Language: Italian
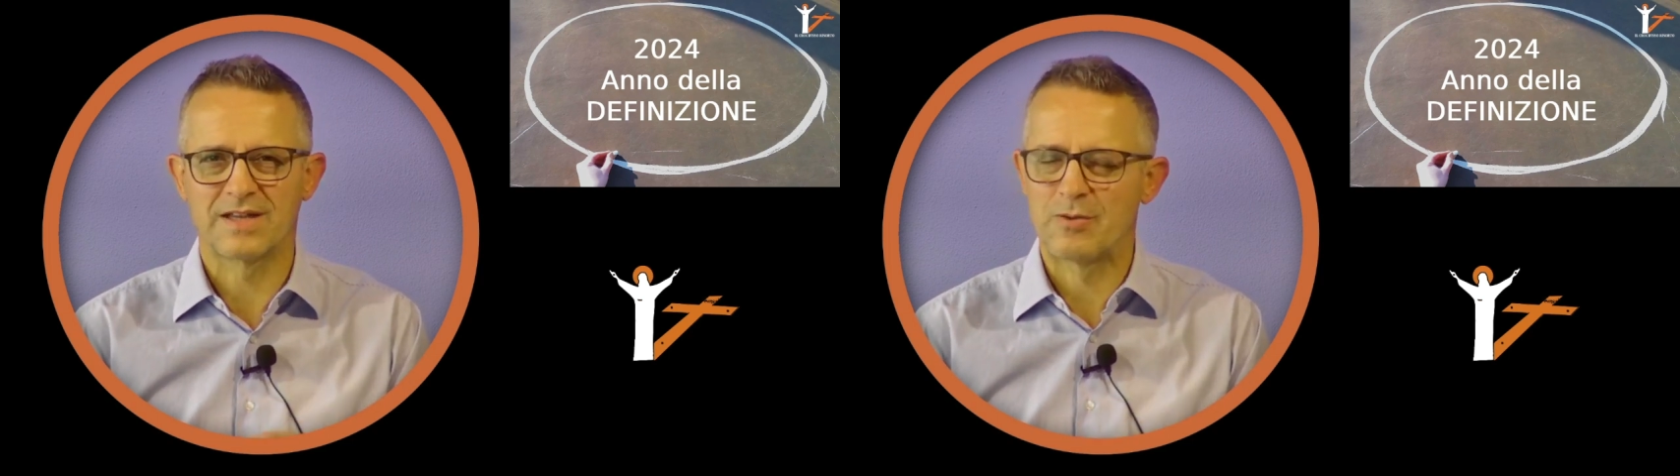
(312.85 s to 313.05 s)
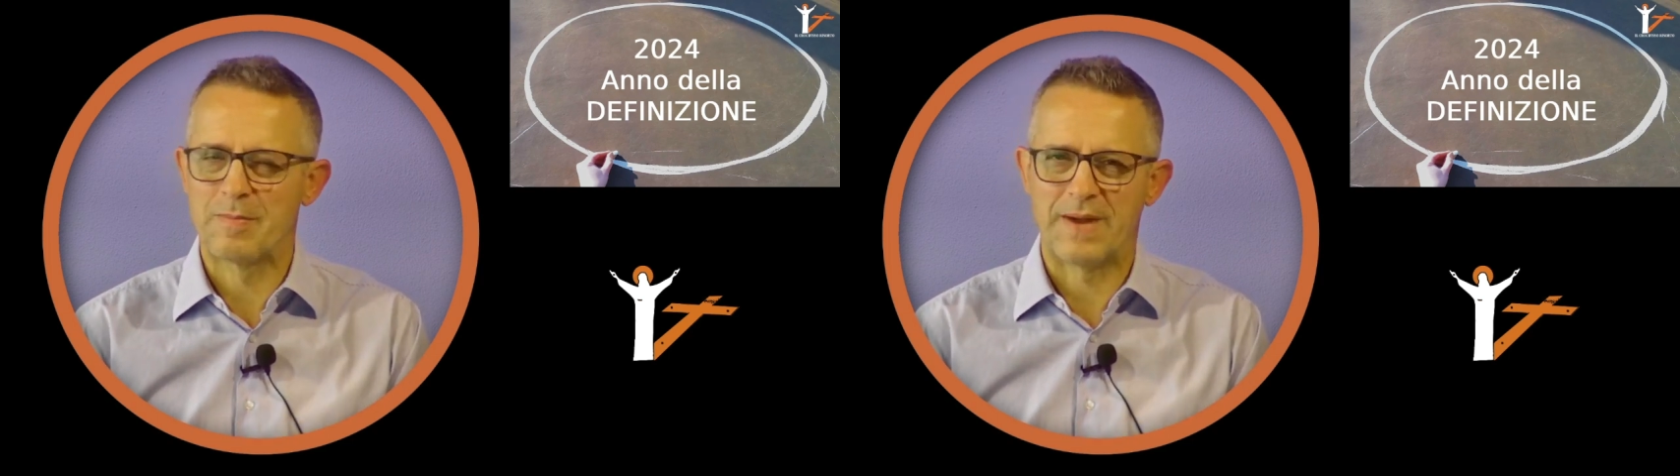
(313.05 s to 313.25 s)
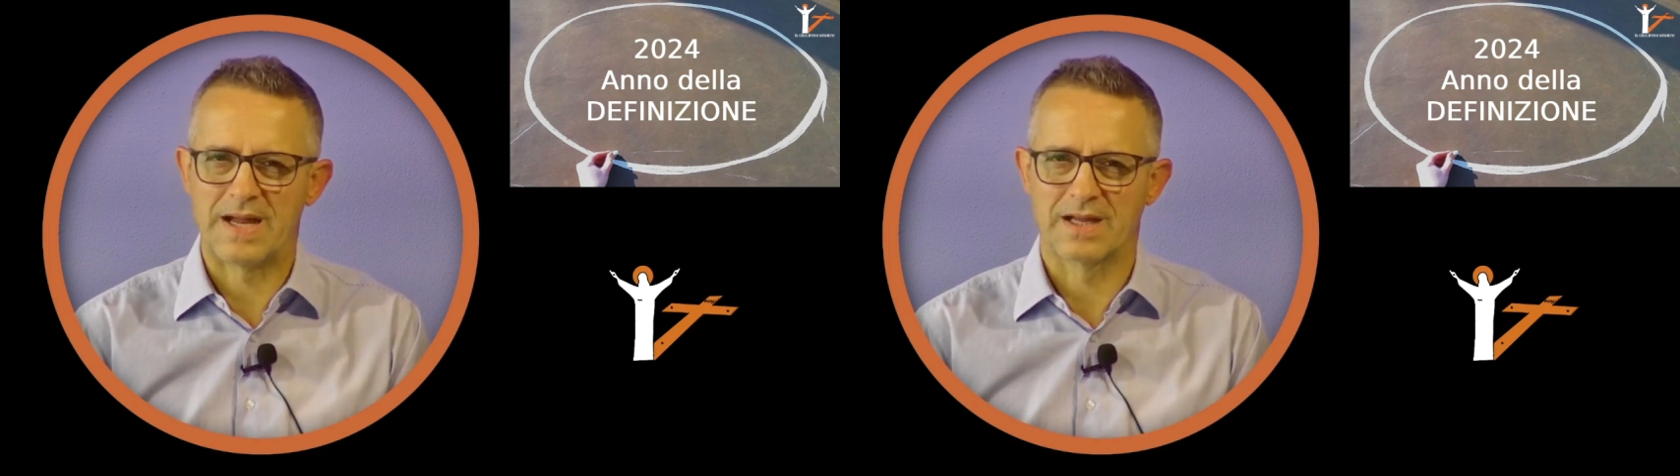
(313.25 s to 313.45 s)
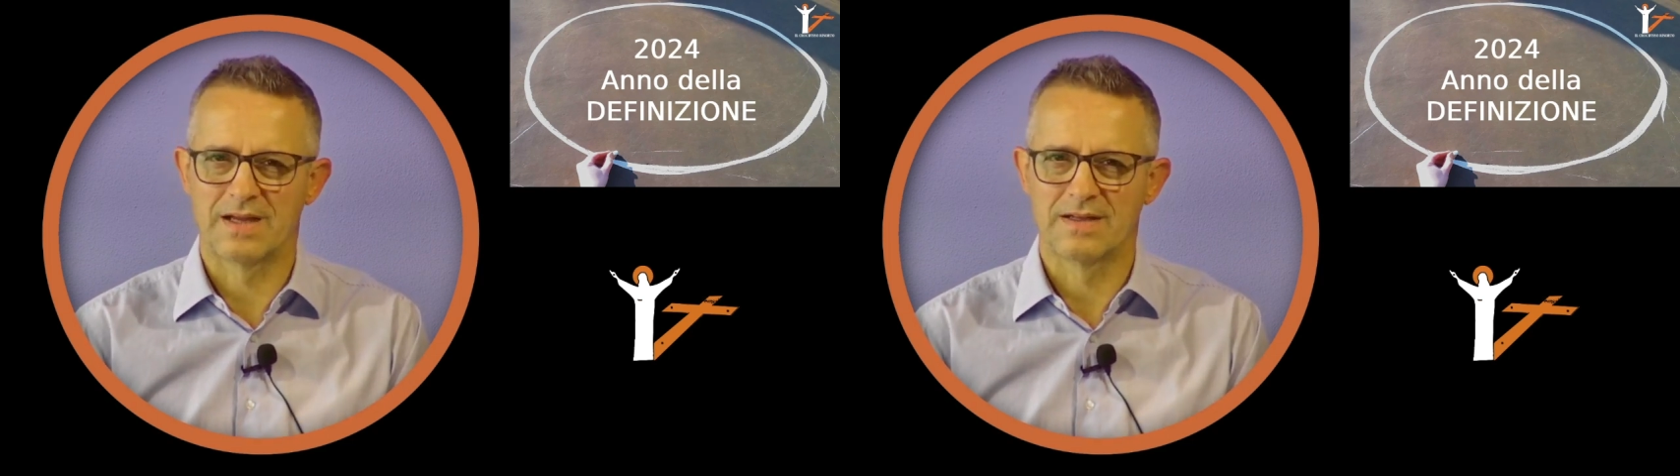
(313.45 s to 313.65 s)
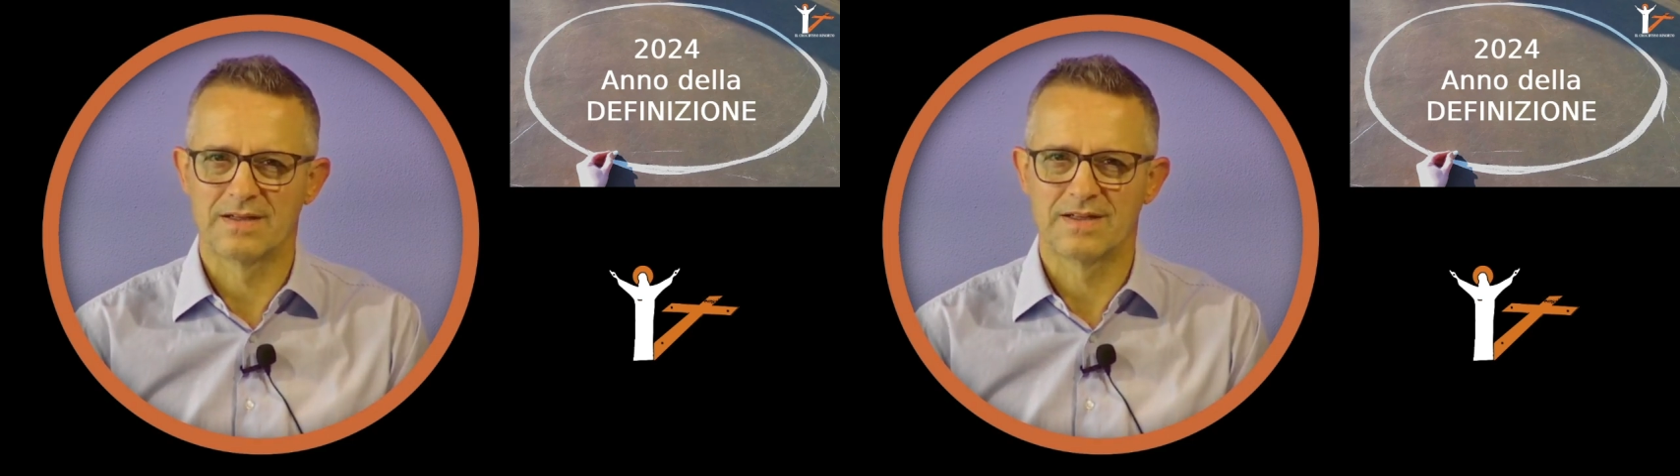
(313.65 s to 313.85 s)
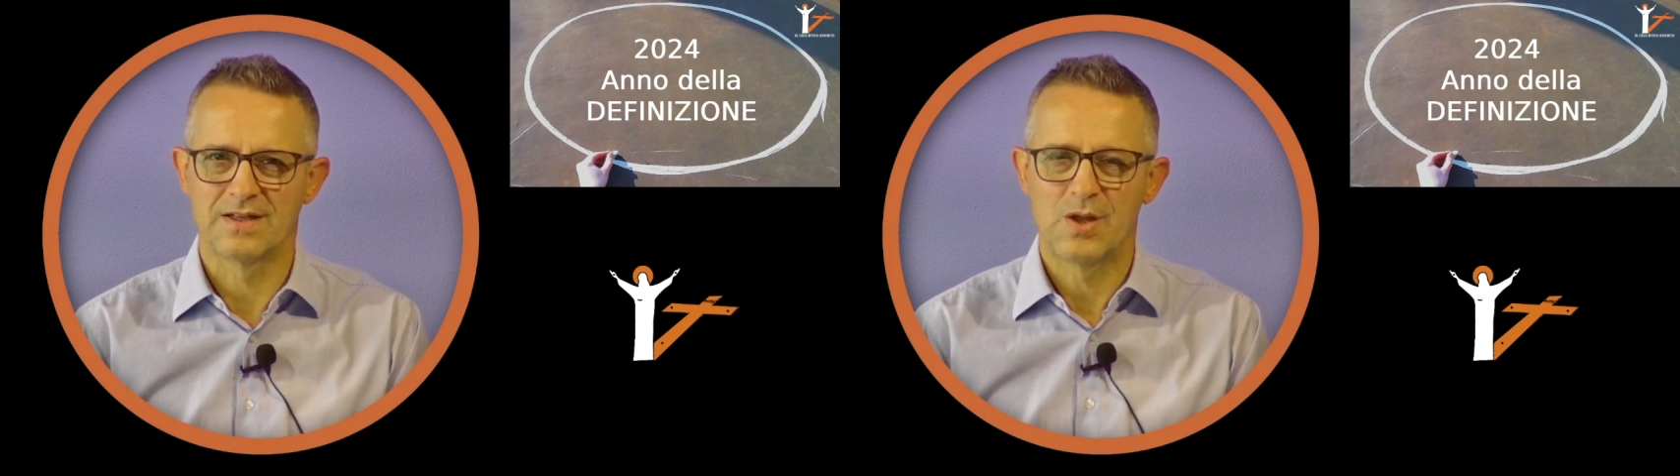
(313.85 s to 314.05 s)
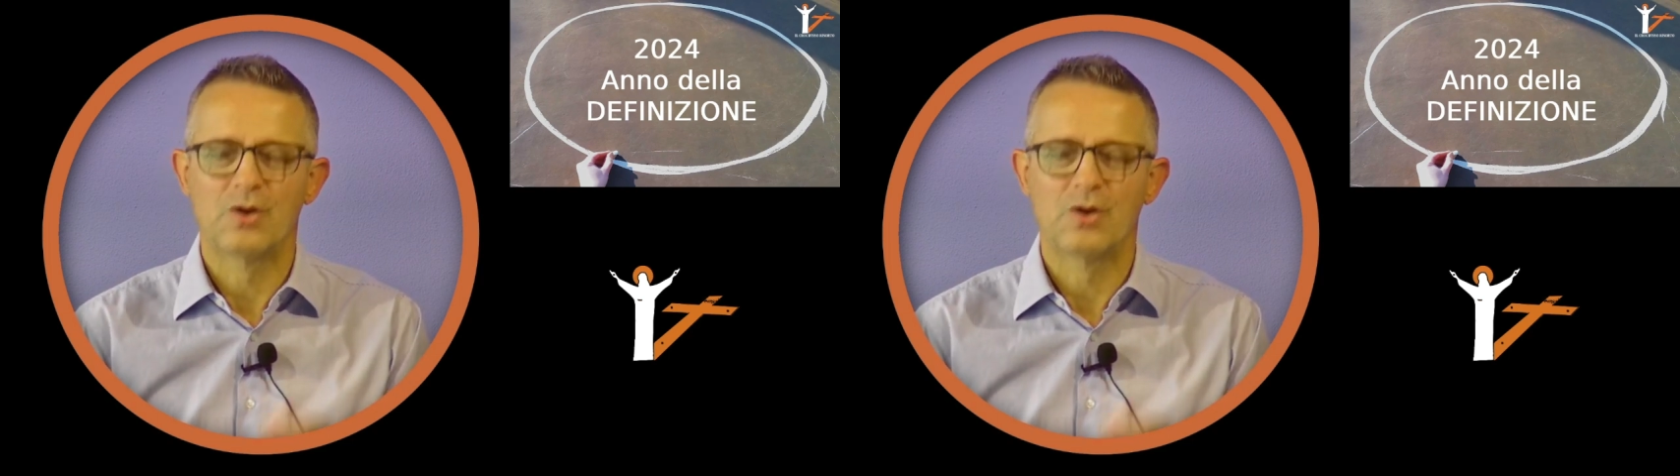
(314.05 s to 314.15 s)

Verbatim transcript: non paga.